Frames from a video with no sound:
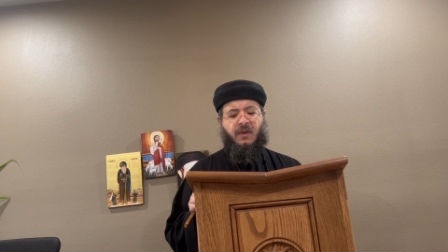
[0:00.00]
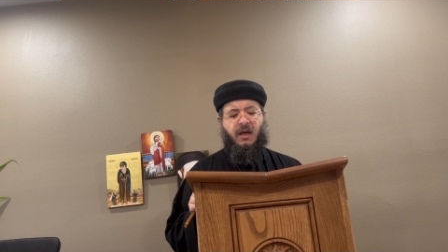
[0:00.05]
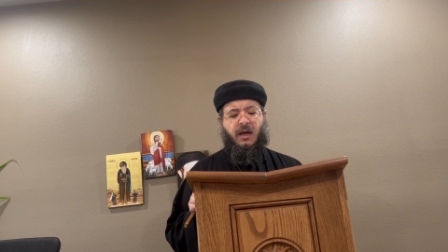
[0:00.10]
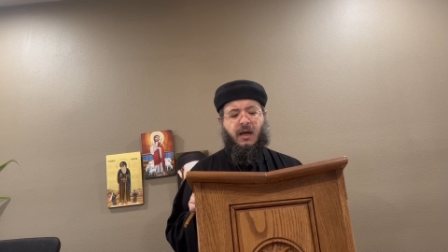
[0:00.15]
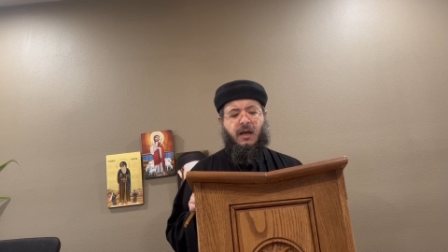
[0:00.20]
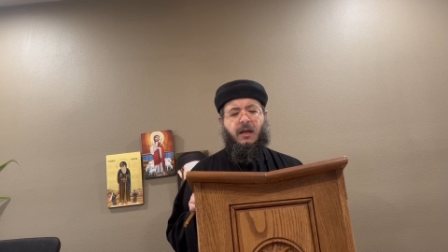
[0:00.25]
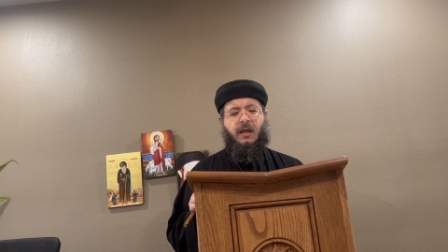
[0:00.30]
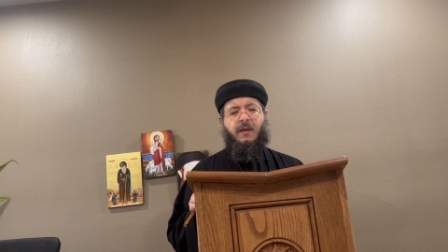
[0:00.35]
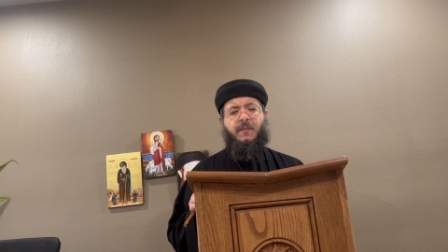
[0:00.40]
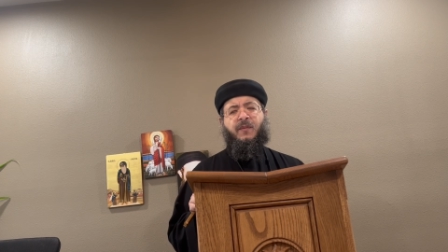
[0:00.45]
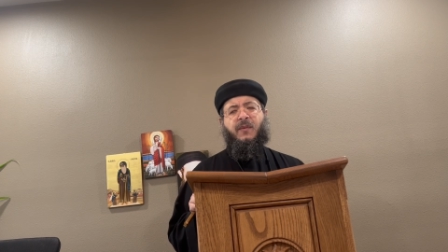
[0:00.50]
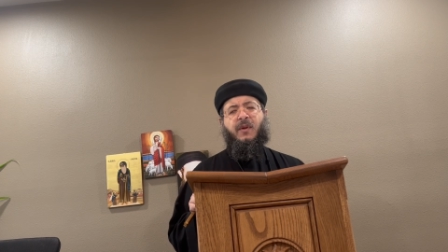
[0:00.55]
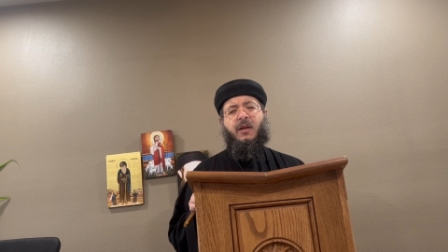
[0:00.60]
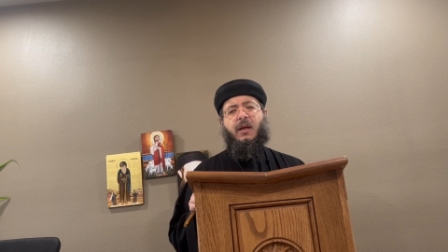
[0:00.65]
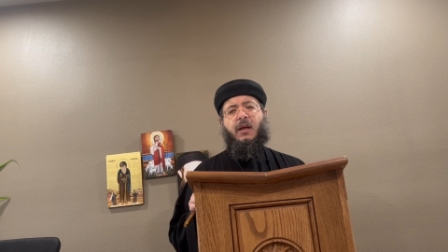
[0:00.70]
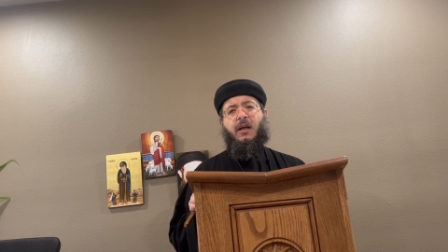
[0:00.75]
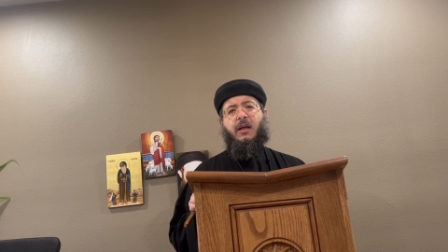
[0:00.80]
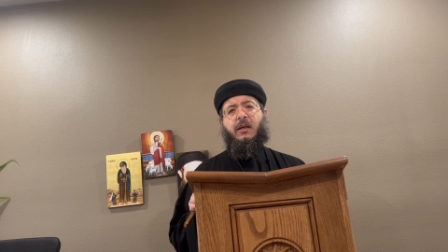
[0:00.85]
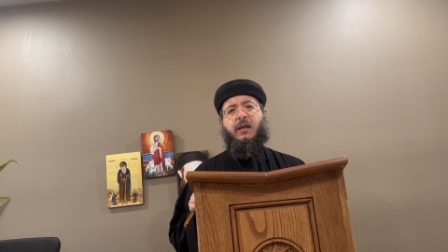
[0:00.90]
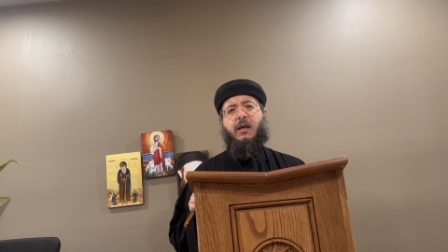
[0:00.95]
على
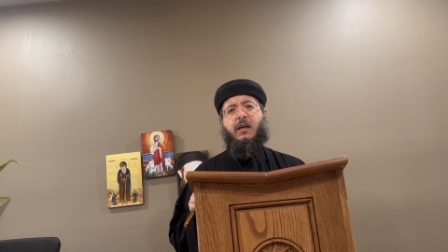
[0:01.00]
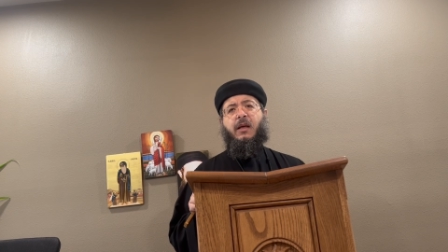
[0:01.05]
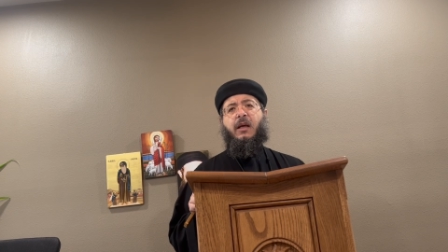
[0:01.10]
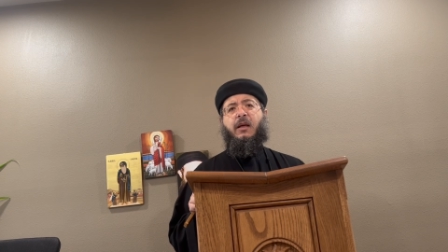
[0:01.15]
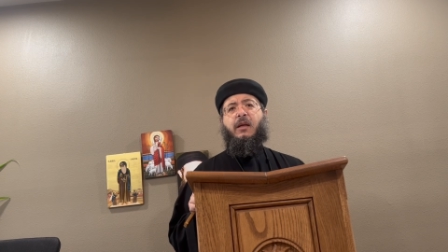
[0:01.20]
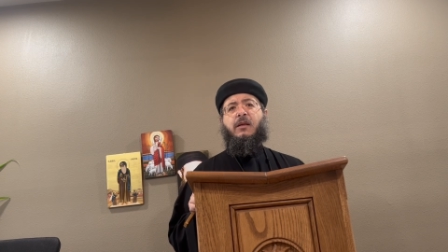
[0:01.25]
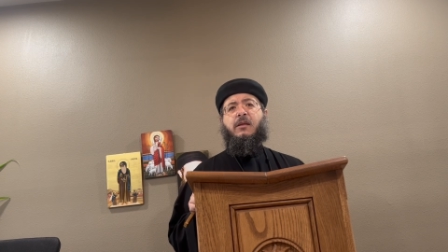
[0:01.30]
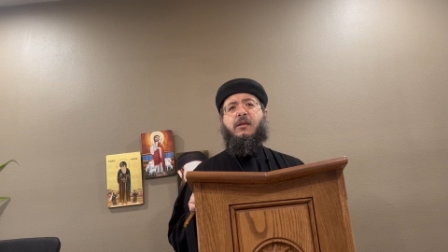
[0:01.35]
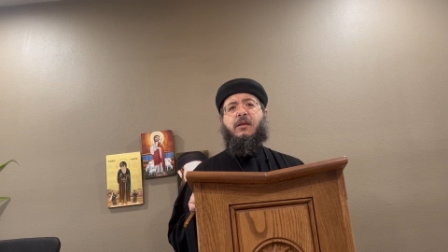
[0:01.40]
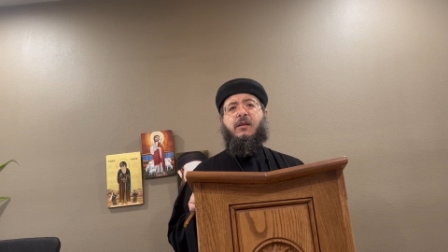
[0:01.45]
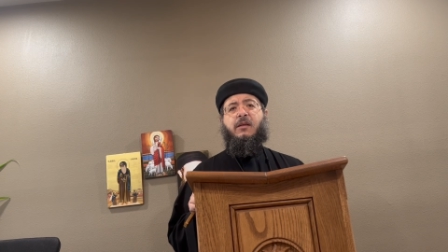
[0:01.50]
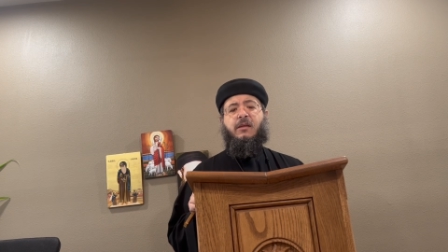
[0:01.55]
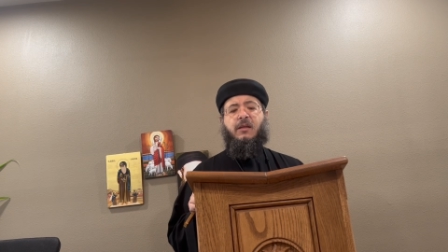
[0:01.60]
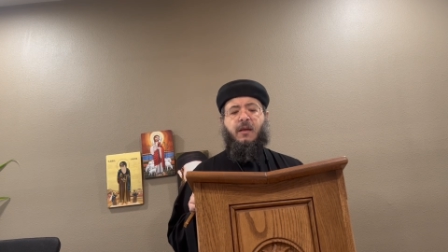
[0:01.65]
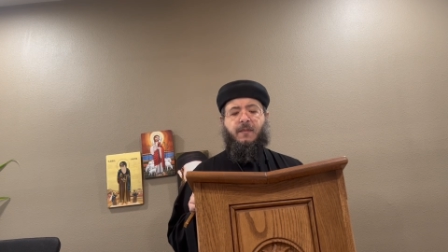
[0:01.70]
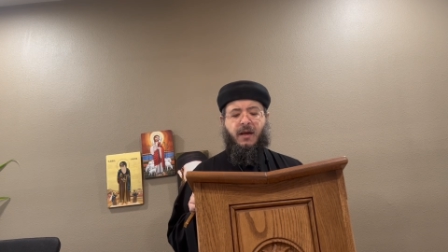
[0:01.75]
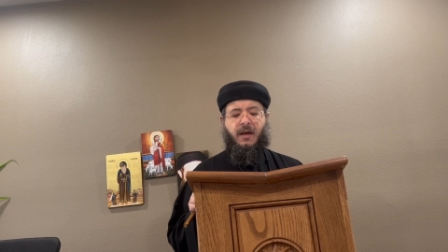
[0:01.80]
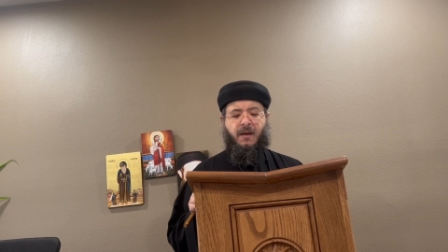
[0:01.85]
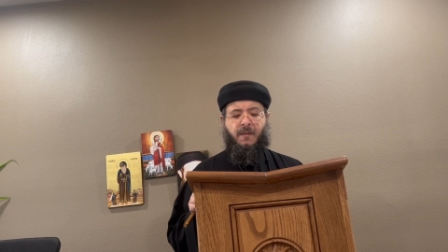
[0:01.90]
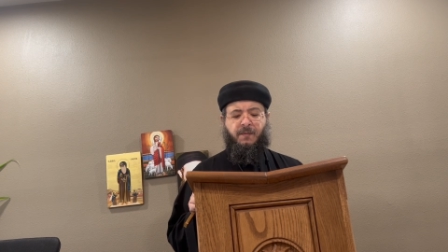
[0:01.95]
الكنايس
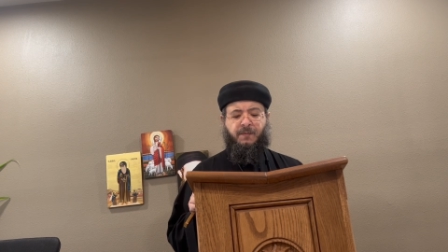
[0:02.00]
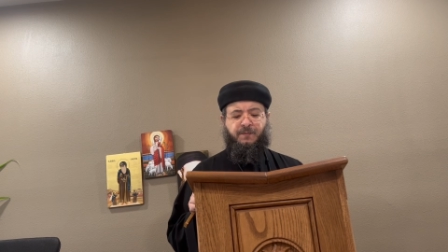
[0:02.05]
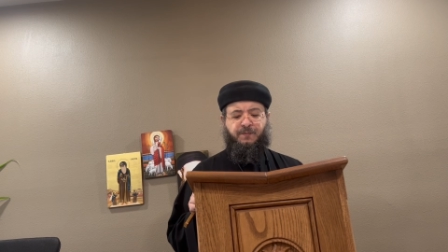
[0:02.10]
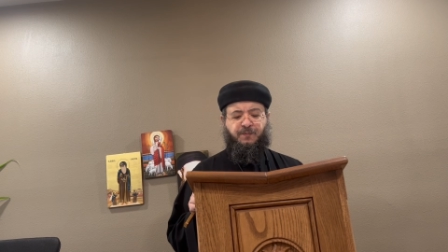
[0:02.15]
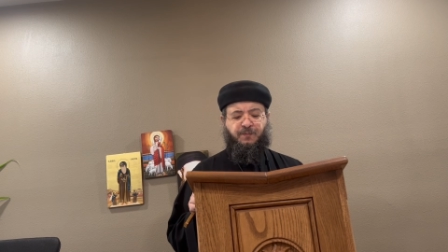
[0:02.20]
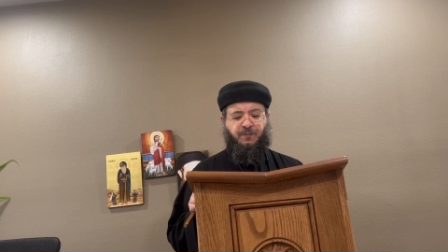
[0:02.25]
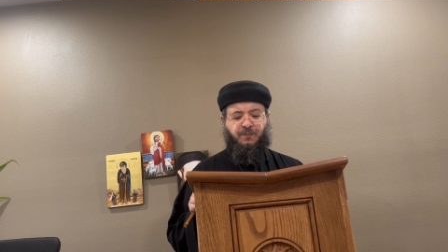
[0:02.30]
السبعة